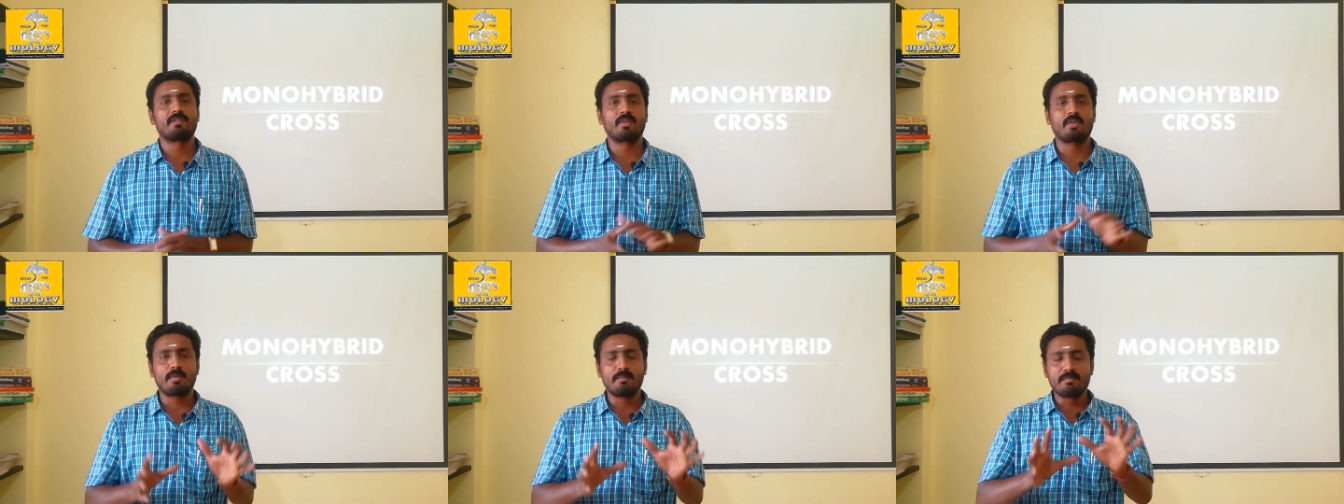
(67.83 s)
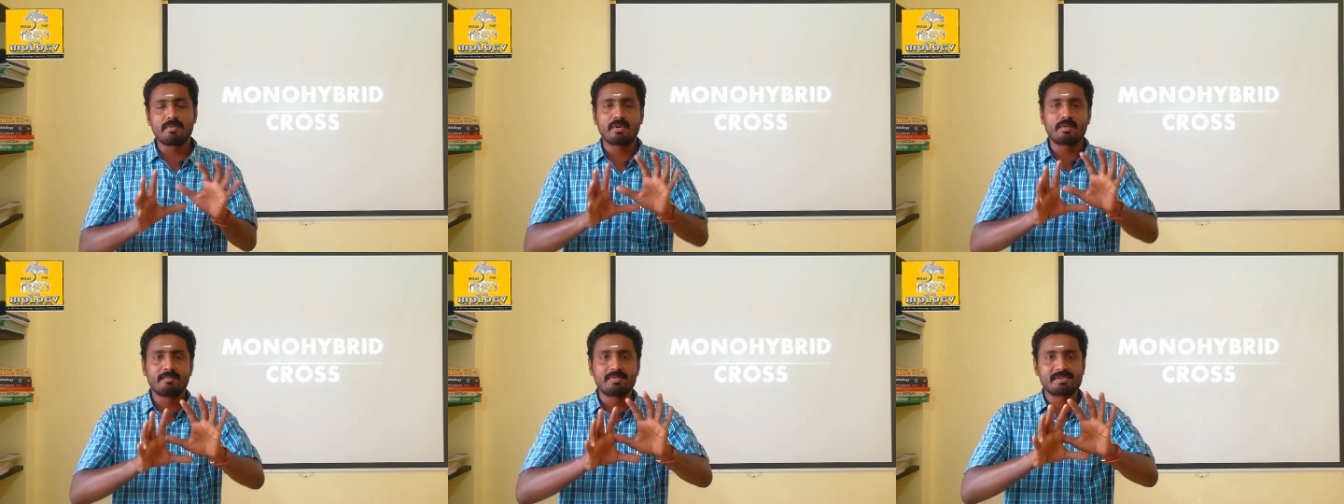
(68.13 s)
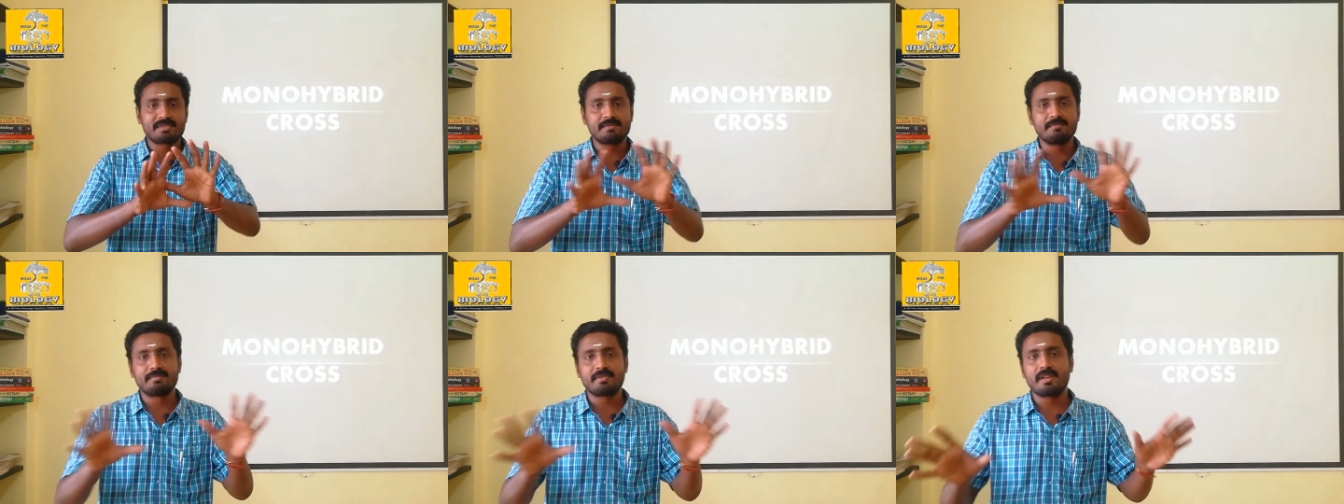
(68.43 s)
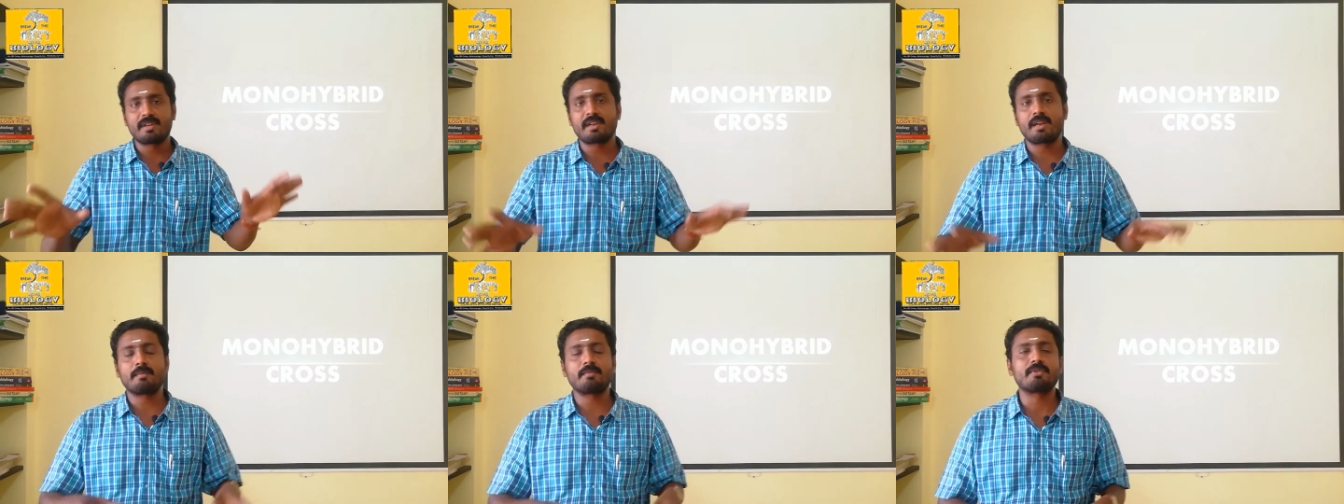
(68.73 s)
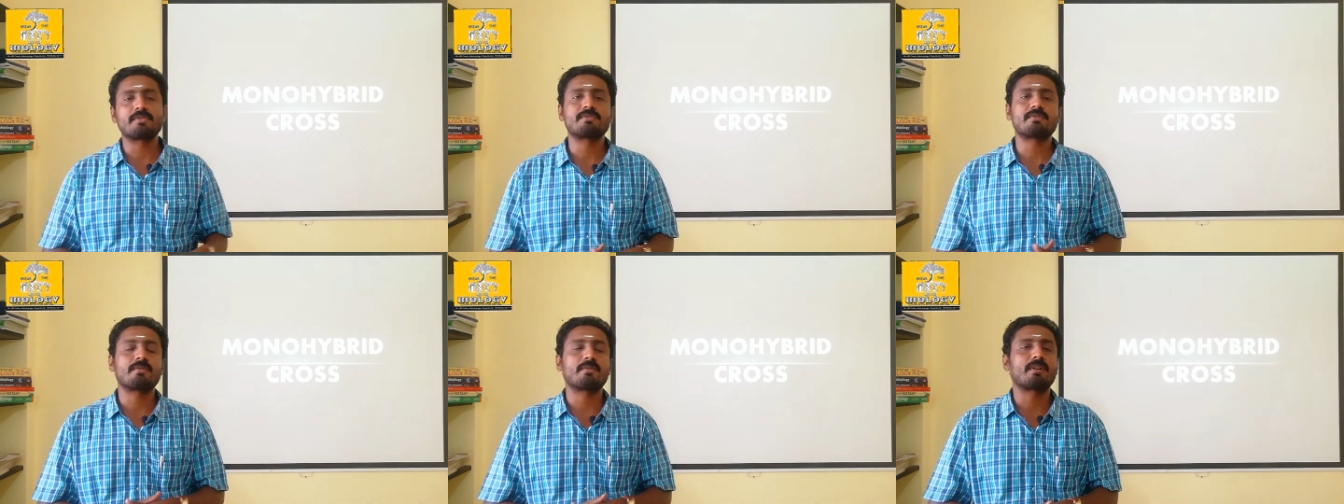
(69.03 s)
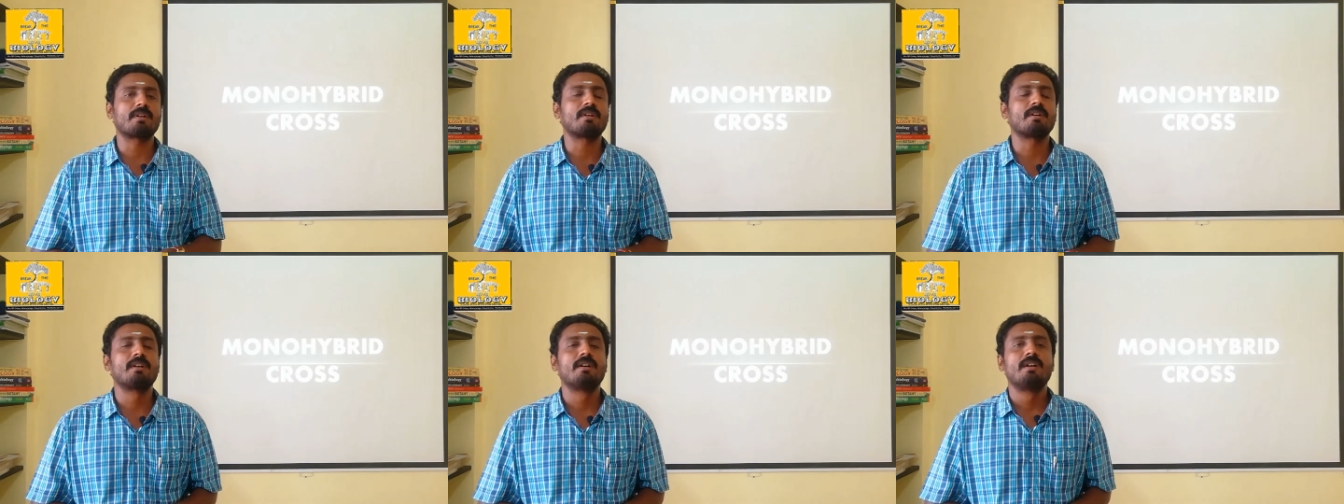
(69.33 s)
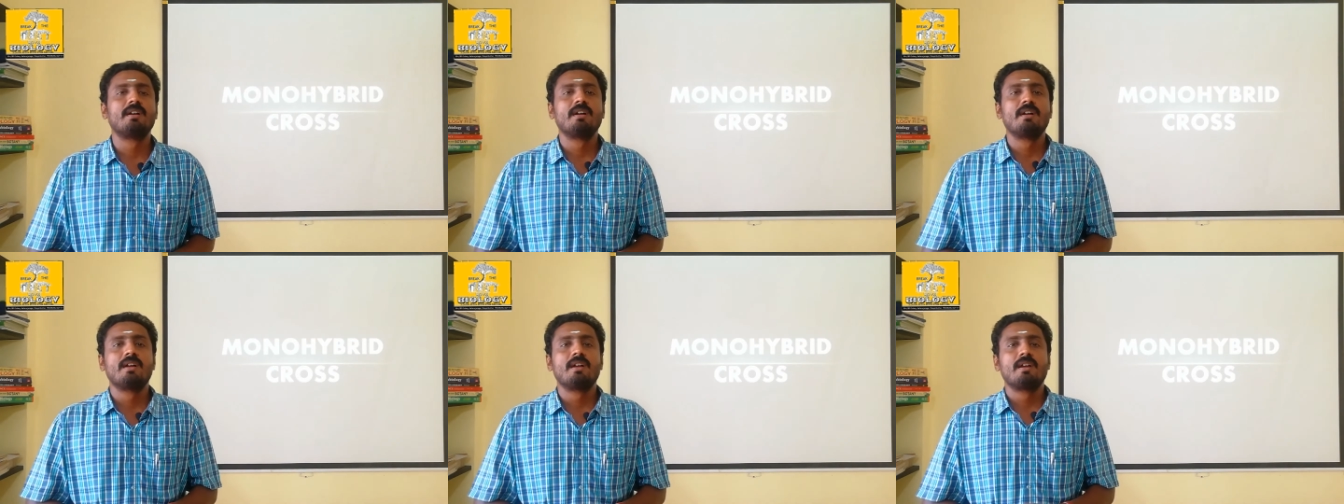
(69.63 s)
ரொம்ப ரொம்ப சிம்பிளாக ஞாபகம் வச்சுக்கோங்க
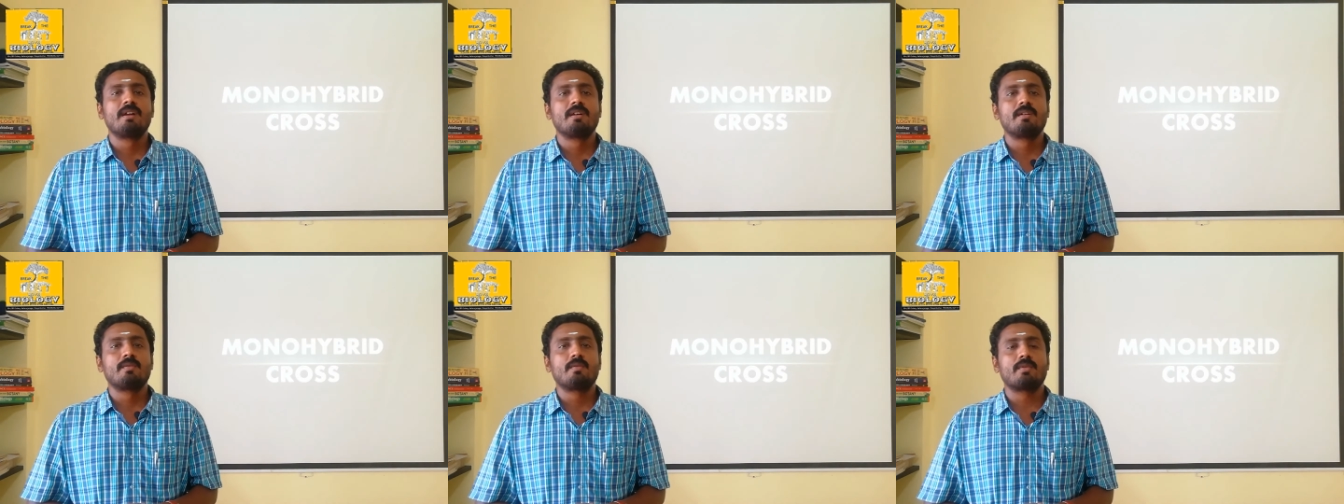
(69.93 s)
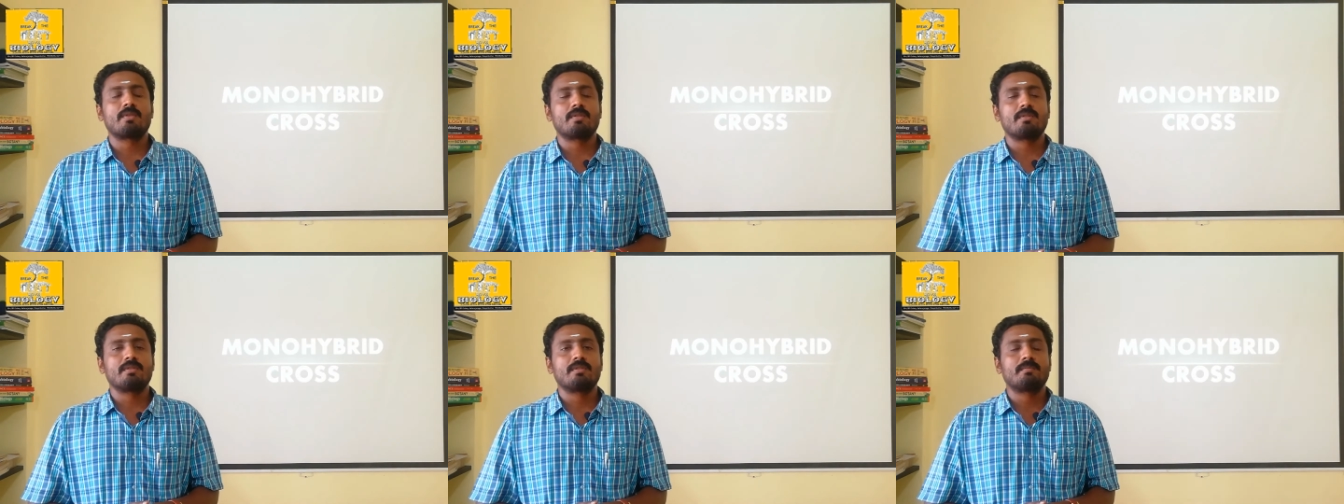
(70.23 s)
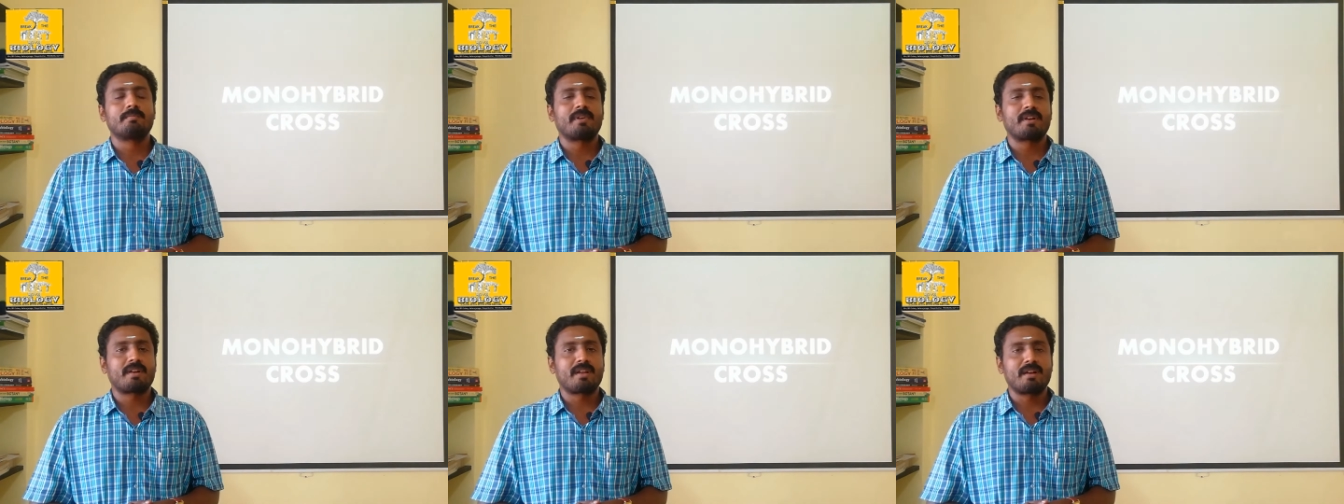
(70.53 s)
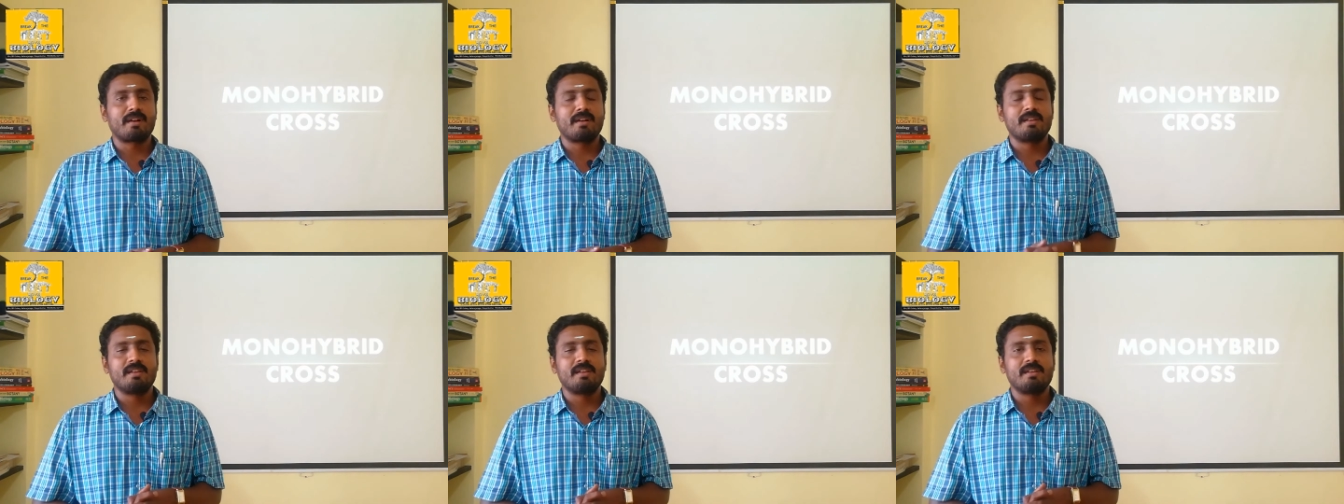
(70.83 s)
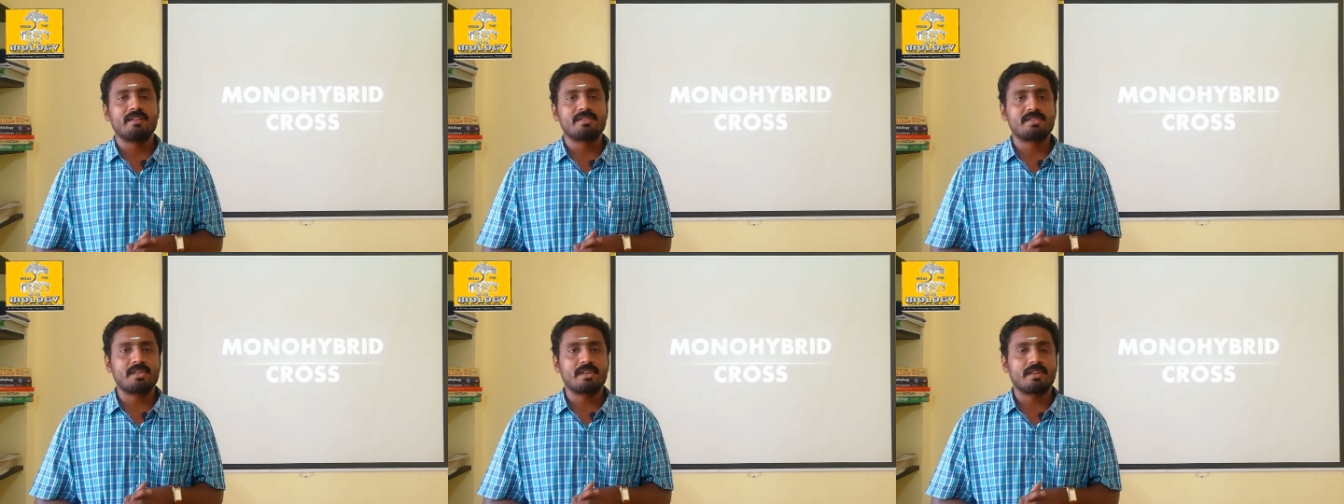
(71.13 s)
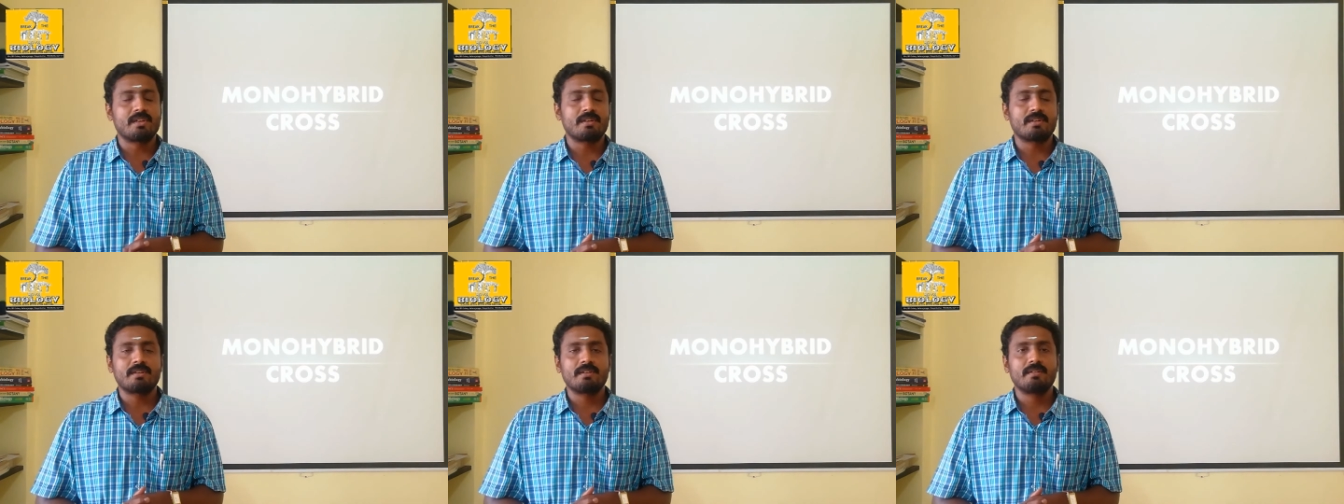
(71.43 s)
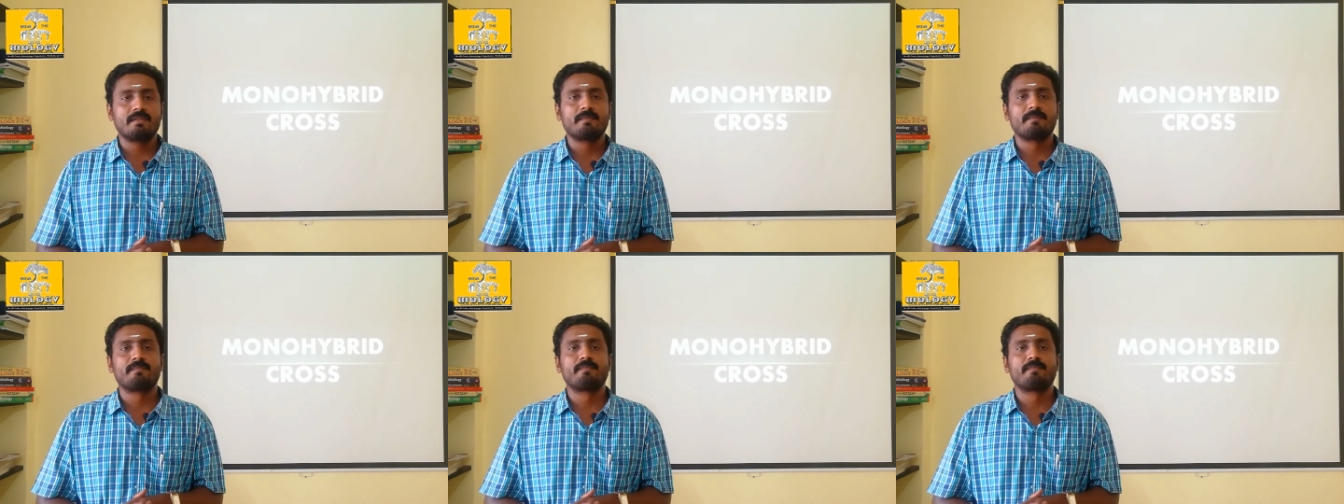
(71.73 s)
ஒரு பட்டாணி செடி இருக்குது